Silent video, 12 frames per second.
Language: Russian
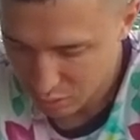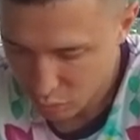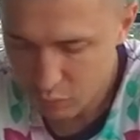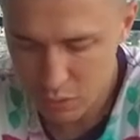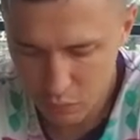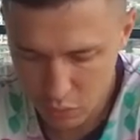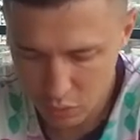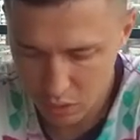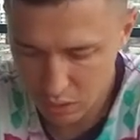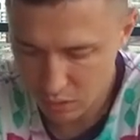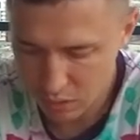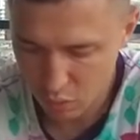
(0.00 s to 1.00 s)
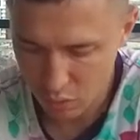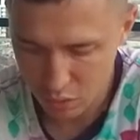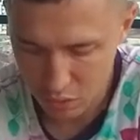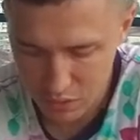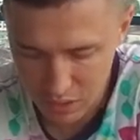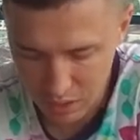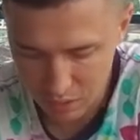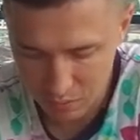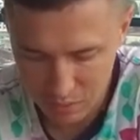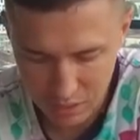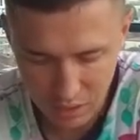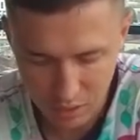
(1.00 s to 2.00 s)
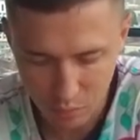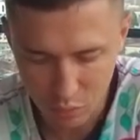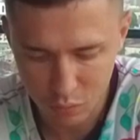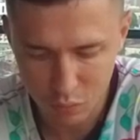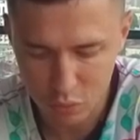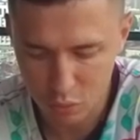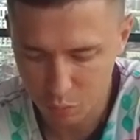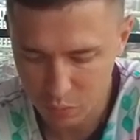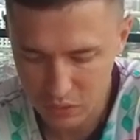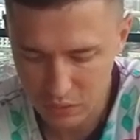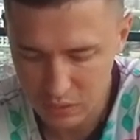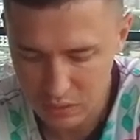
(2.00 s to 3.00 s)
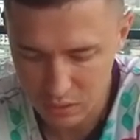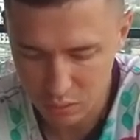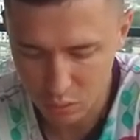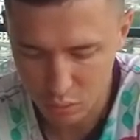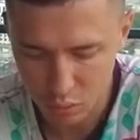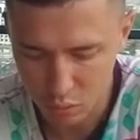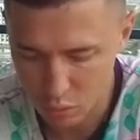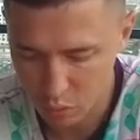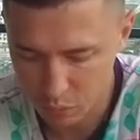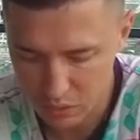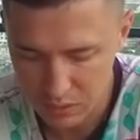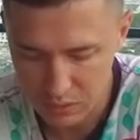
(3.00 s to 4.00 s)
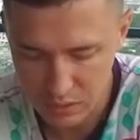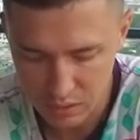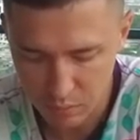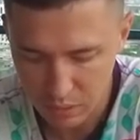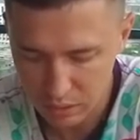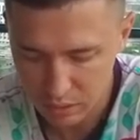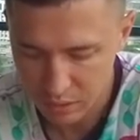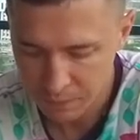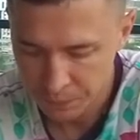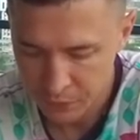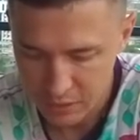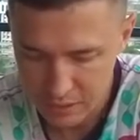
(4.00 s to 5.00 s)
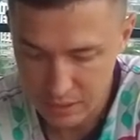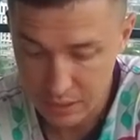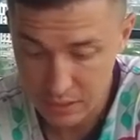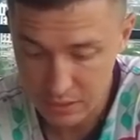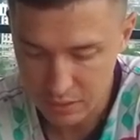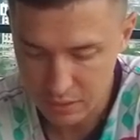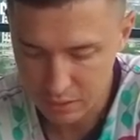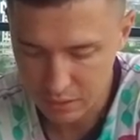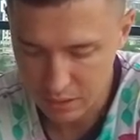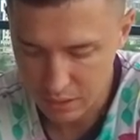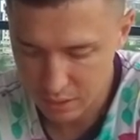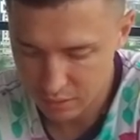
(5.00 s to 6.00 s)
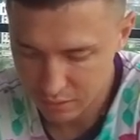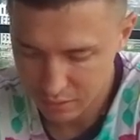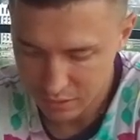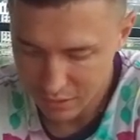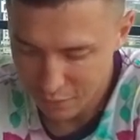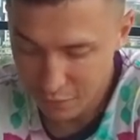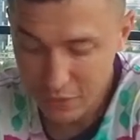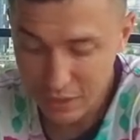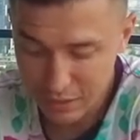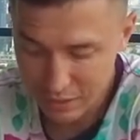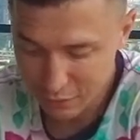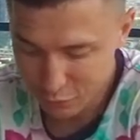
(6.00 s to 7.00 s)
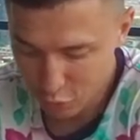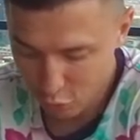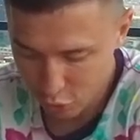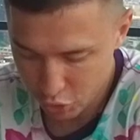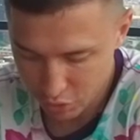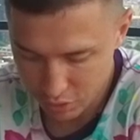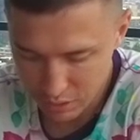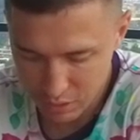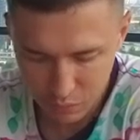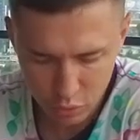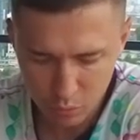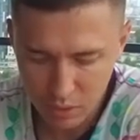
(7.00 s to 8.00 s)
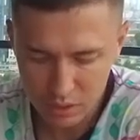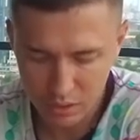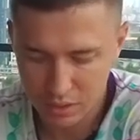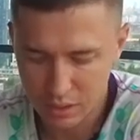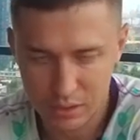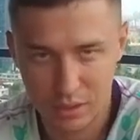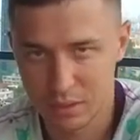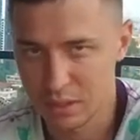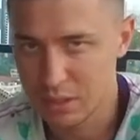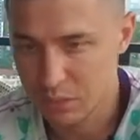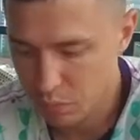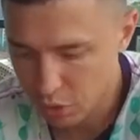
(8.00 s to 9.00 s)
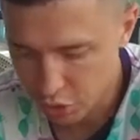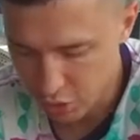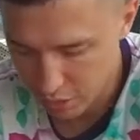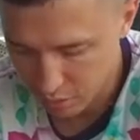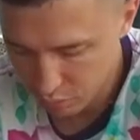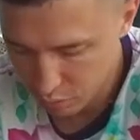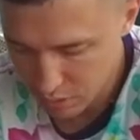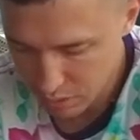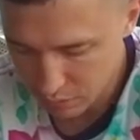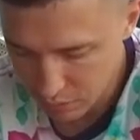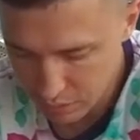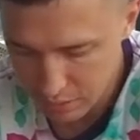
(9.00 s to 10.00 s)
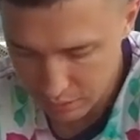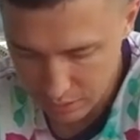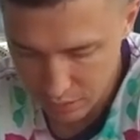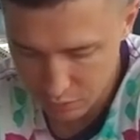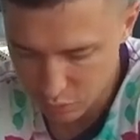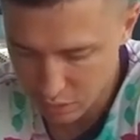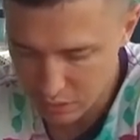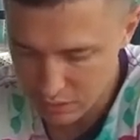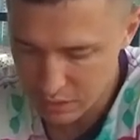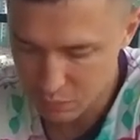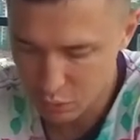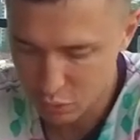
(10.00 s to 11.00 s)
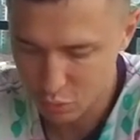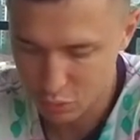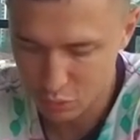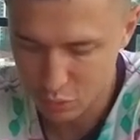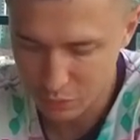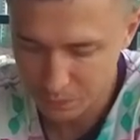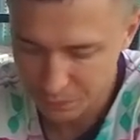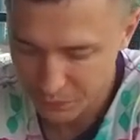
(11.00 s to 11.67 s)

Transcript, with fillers: но в основном все-таки алкоголь идет. В среднем цена там от 250 до 350 бат за один коктейль. Выглядит все очень красиво, но барная карта, она небольшая. Но основные коктейли все-таки здесь присутствуют.